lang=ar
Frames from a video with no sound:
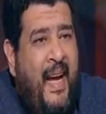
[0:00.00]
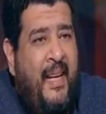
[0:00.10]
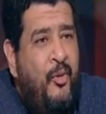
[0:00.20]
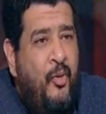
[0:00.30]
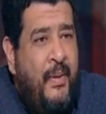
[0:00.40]

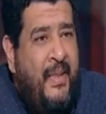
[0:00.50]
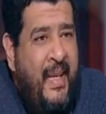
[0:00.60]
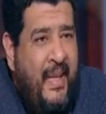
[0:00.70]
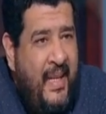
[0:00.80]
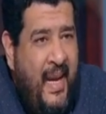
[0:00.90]
عنده ب
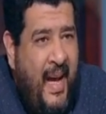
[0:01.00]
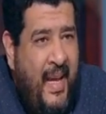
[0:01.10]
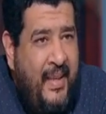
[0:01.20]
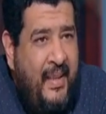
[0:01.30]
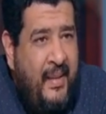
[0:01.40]
2 جنيه
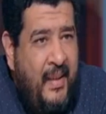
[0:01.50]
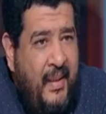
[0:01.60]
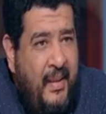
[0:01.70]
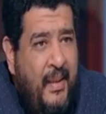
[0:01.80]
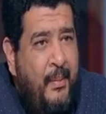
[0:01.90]
عقل
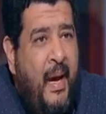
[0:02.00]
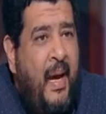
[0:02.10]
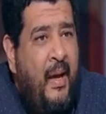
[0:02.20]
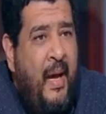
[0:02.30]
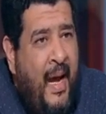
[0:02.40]
ماشي
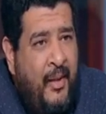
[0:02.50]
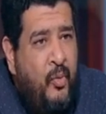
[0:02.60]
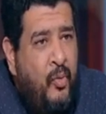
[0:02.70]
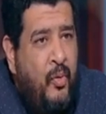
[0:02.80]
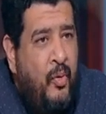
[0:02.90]
يبقى
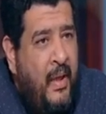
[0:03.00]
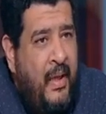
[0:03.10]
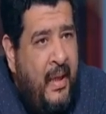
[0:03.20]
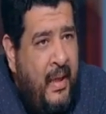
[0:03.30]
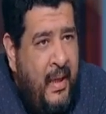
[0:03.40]
عنده
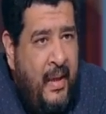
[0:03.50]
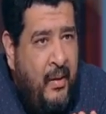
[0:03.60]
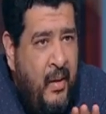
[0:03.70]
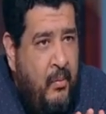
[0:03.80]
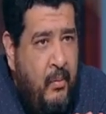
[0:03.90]
آه، آه،